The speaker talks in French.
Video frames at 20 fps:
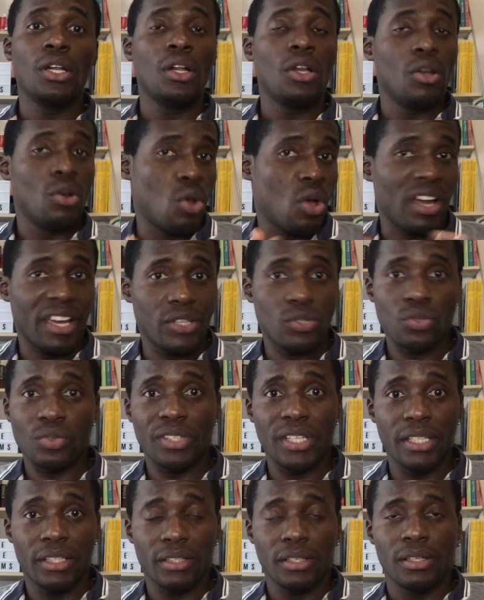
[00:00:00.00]
leur raison
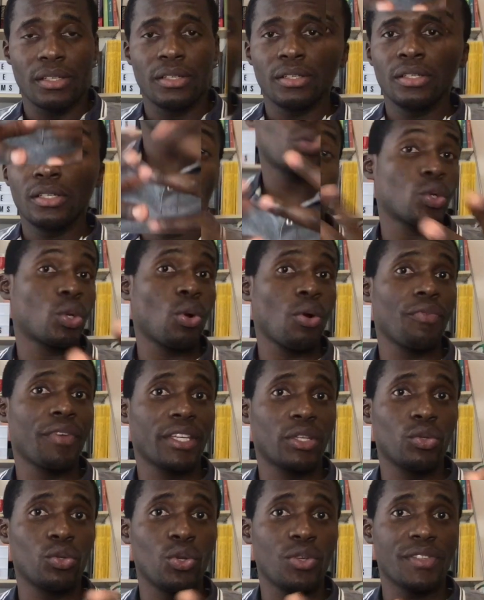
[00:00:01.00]
d'être. Je suis
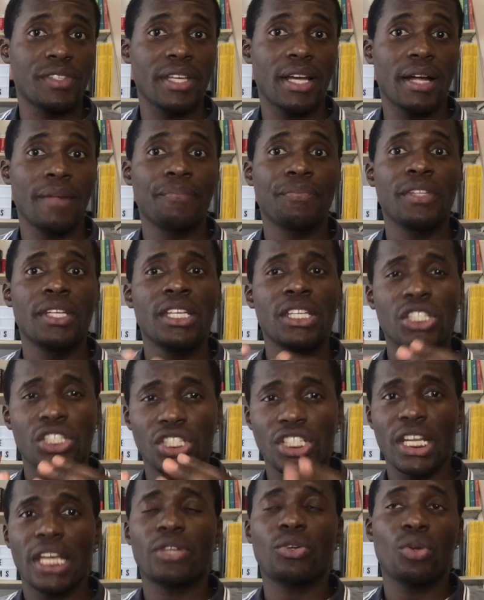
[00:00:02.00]
convaincu de ça
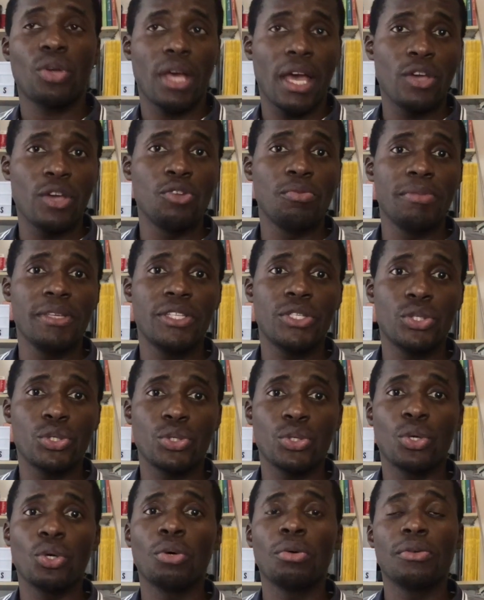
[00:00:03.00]
Chacun a une
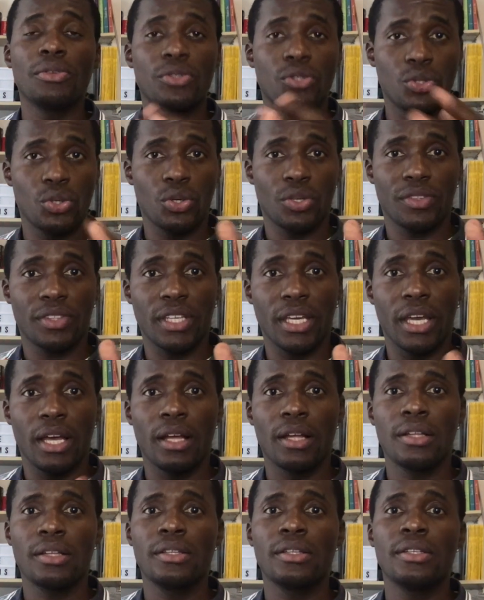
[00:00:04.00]
mission sur Terre.
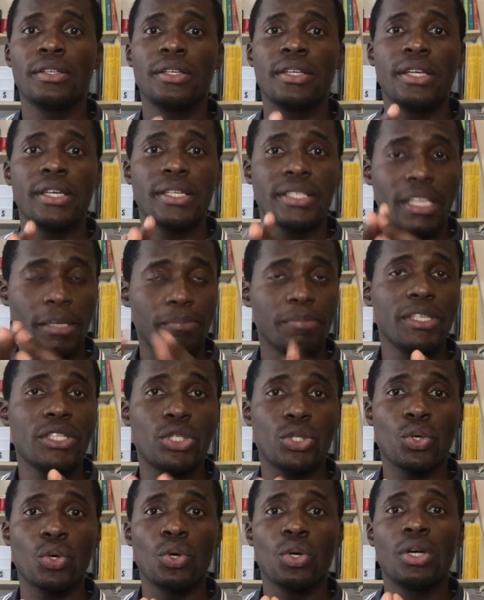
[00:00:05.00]
Cette
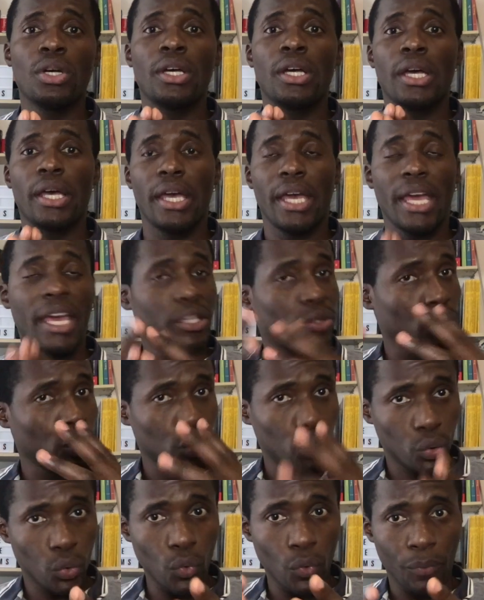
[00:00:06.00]
mission est un
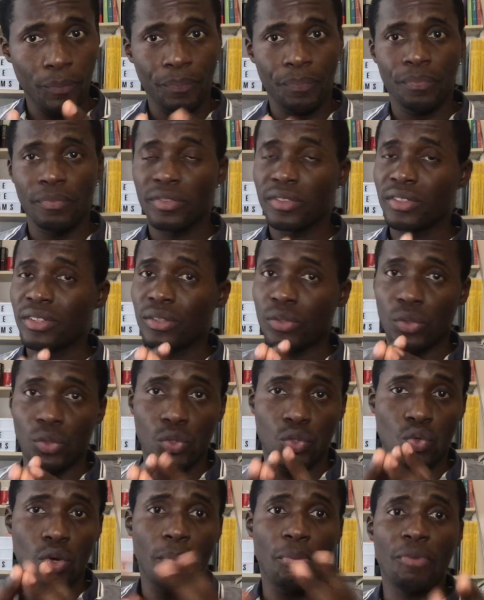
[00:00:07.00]
tout, que ce
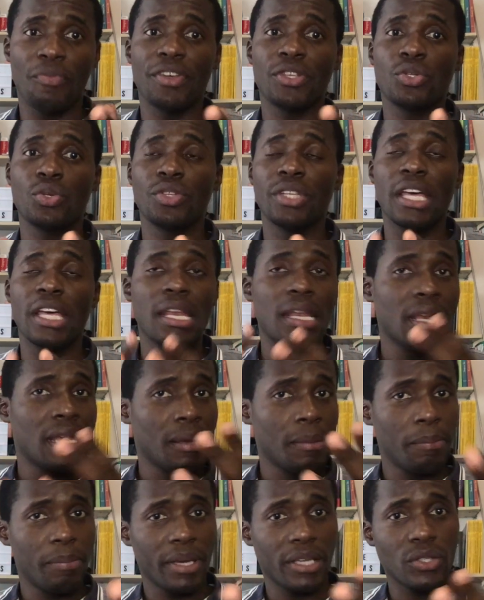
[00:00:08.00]
soit professionnel,
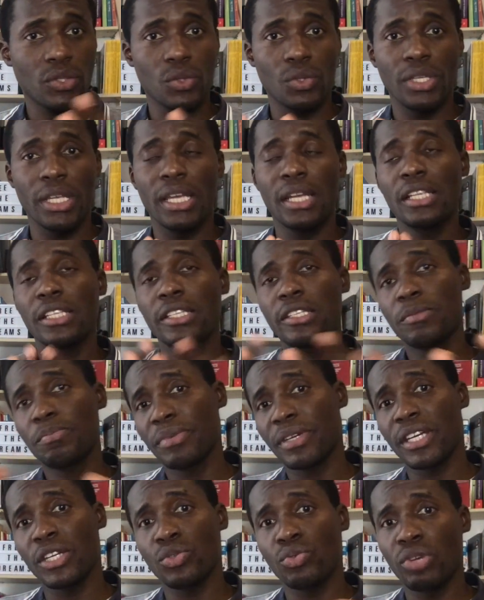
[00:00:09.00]
personnel,
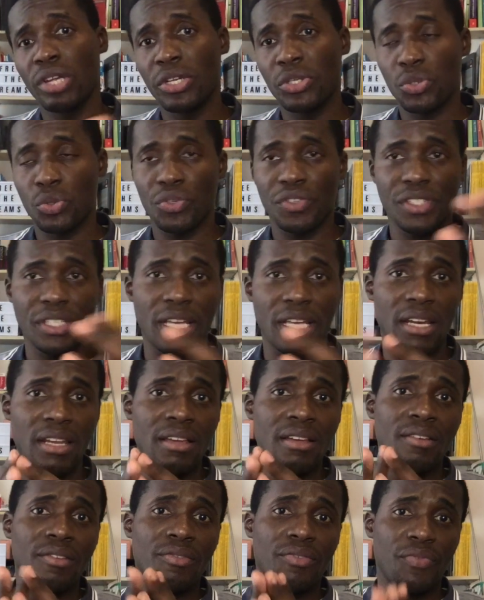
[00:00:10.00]
spirituel, social,
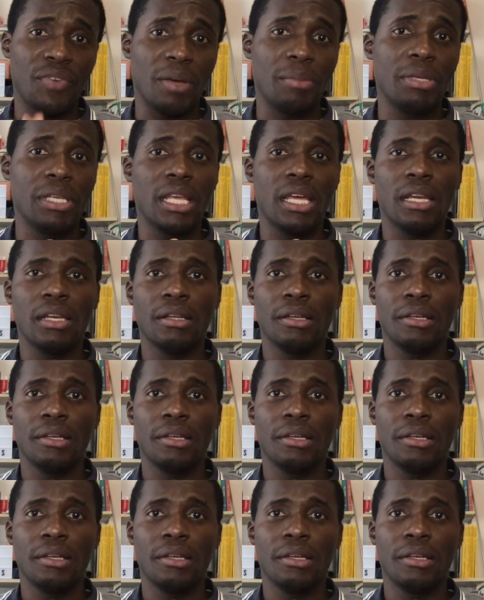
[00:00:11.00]
familial.